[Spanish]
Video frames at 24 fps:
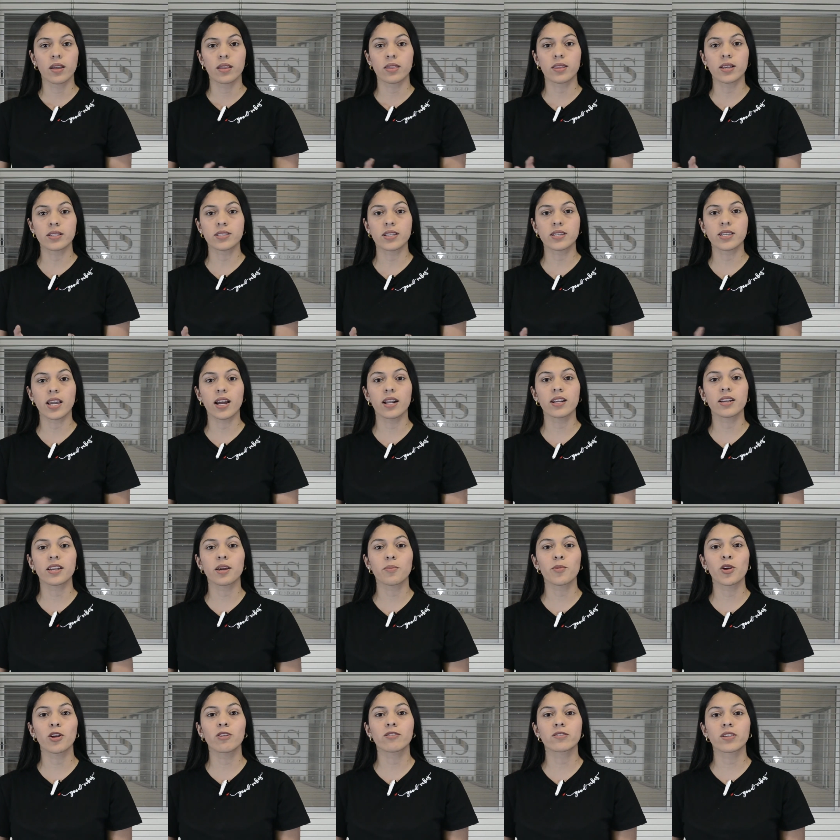Desde ya el
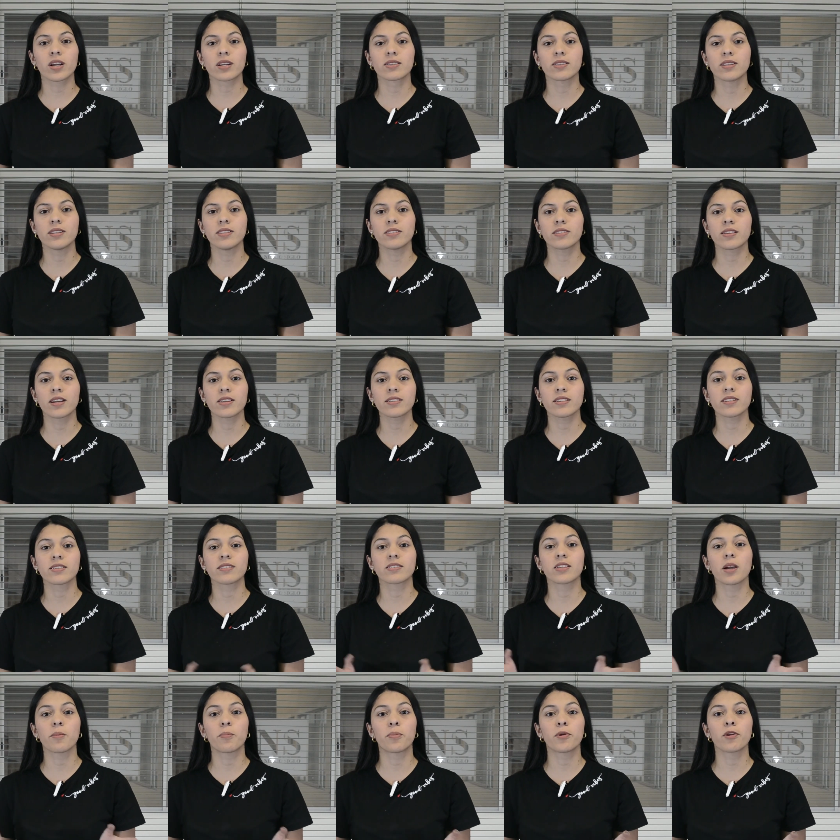gremio de los taxistas
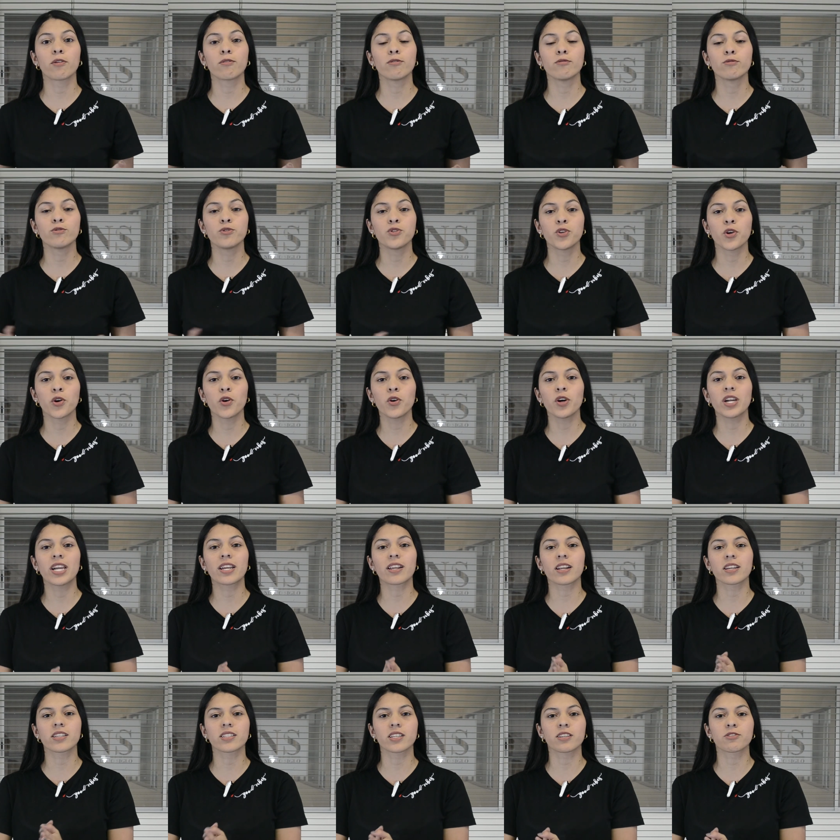se pronunció y
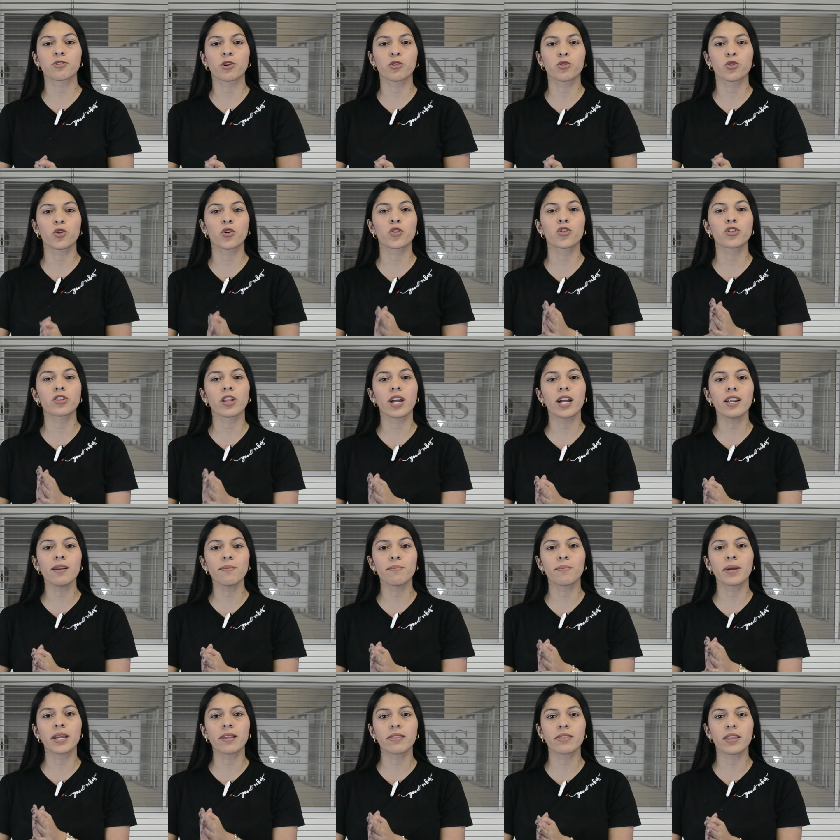rechazó
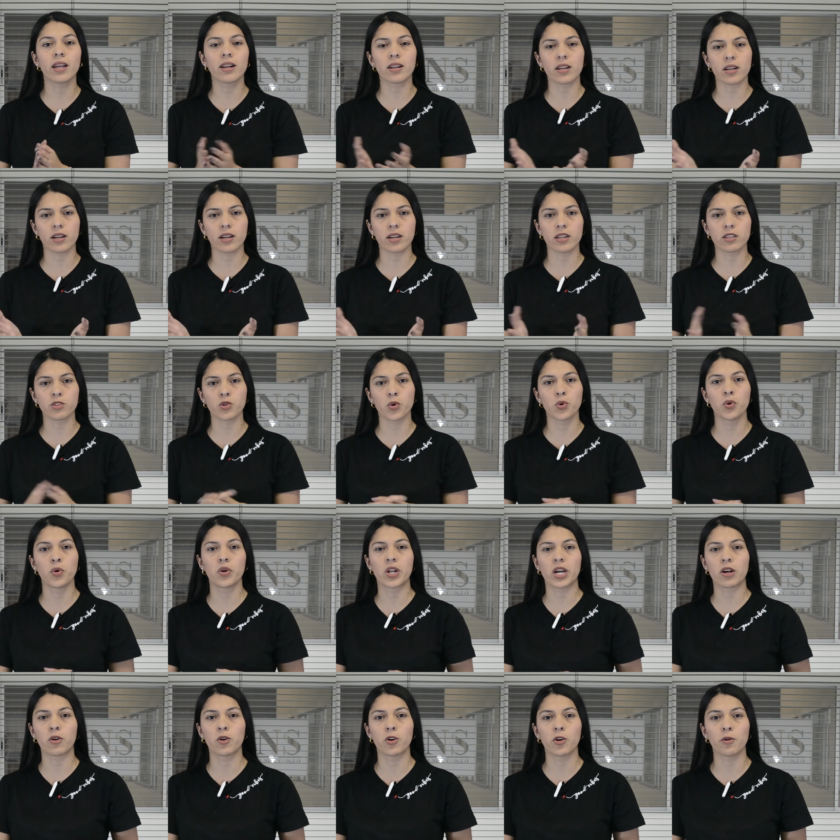totalmente el regreso de
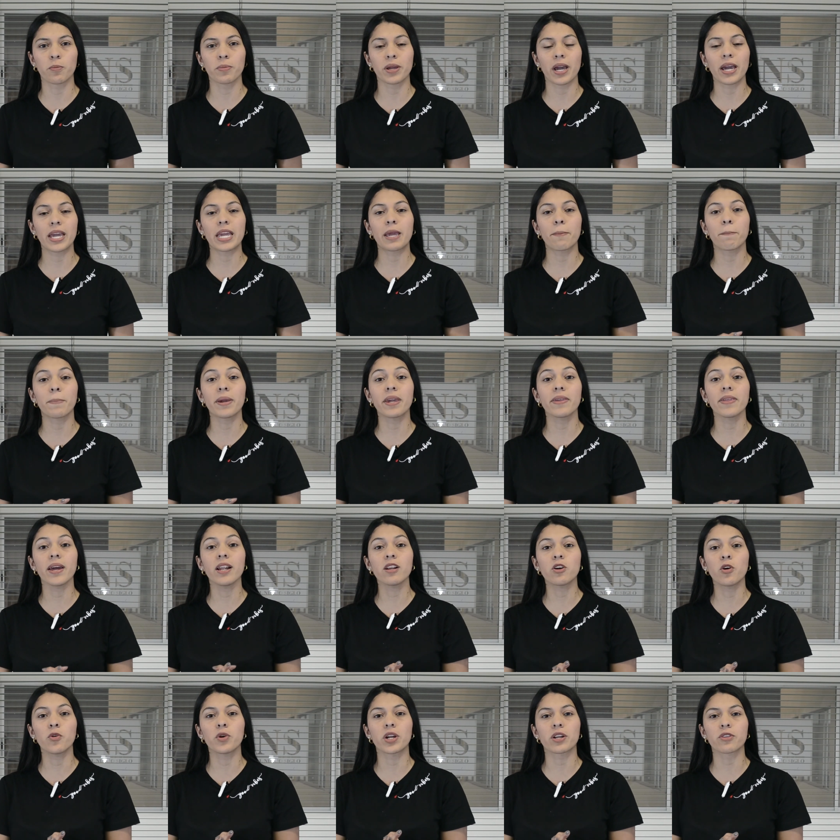Uber Colombia y pide al
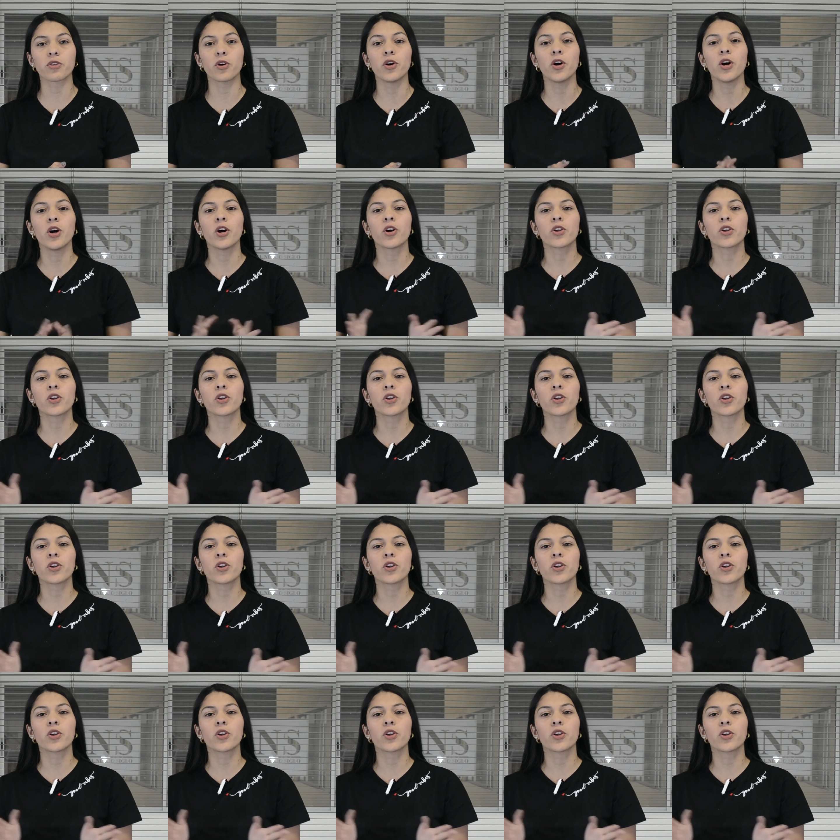gobierno